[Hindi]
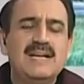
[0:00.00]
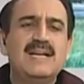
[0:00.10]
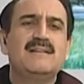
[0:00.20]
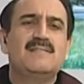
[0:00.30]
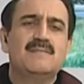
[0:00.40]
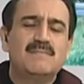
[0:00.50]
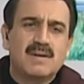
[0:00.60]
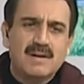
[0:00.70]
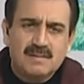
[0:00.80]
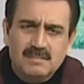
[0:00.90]
से
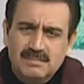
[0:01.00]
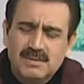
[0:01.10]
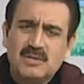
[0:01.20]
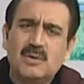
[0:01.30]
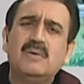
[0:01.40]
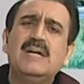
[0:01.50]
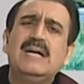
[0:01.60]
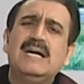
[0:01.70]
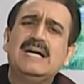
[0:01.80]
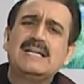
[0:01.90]
यू नो
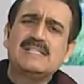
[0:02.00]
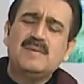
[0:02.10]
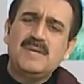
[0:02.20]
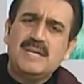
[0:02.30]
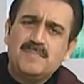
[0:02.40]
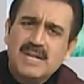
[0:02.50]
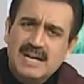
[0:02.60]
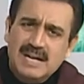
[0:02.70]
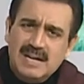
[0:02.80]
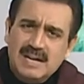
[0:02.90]
किसी भी
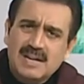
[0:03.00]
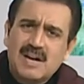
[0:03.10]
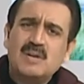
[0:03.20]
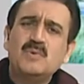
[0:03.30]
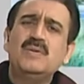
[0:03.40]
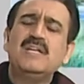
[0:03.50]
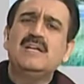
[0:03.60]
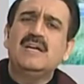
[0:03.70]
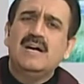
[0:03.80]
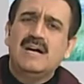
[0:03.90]
आ, कानूनी
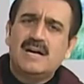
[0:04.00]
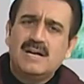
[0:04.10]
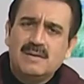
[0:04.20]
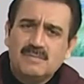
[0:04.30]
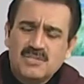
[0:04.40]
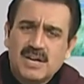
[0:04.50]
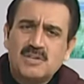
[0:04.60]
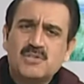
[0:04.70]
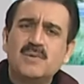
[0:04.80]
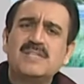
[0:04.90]

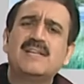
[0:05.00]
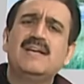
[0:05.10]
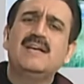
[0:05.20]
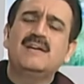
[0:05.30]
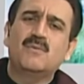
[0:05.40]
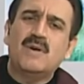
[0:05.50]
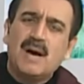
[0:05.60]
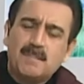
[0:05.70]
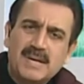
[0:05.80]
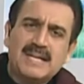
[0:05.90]
चारजोई से कोई
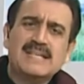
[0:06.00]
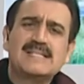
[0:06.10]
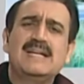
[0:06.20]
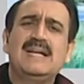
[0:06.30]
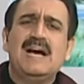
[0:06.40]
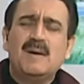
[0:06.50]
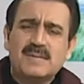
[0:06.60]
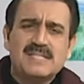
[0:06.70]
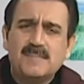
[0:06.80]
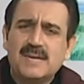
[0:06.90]
आप पे केस करे आप
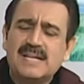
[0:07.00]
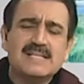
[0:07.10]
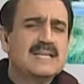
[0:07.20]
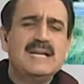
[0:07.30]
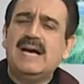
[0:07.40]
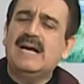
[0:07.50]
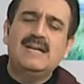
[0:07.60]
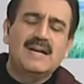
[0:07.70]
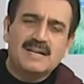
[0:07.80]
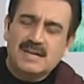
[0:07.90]
हाँ। किसी पे केस करे
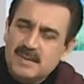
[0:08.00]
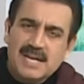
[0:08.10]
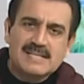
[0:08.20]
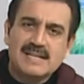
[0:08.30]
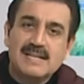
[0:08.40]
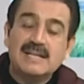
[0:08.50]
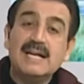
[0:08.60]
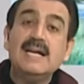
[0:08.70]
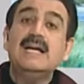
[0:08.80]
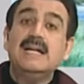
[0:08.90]
अल्लाह कभी ऐसा ना
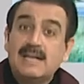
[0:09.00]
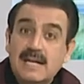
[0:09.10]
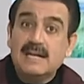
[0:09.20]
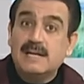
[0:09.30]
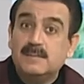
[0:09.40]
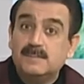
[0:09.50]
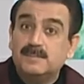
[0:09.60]
करे लेकिन